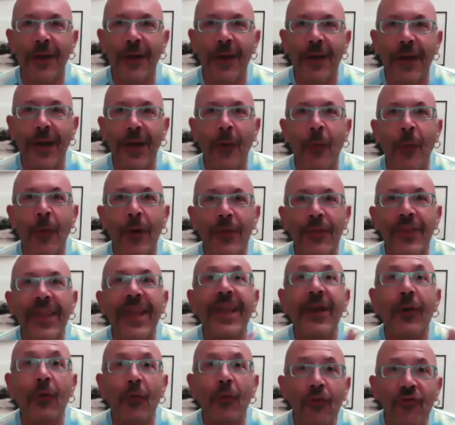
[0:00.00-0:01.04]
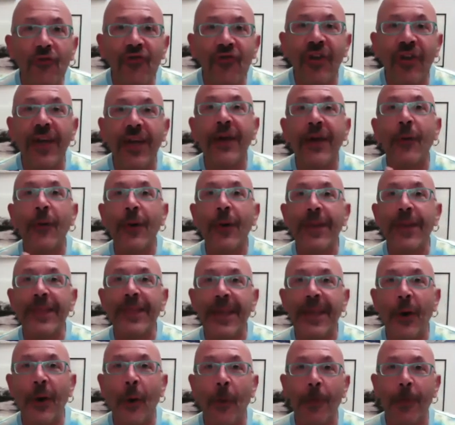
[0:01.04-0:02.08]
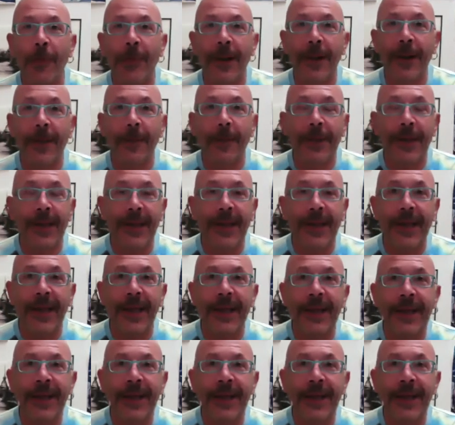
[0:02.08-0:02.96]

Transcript: e quando è luce e quando è ombra? Perché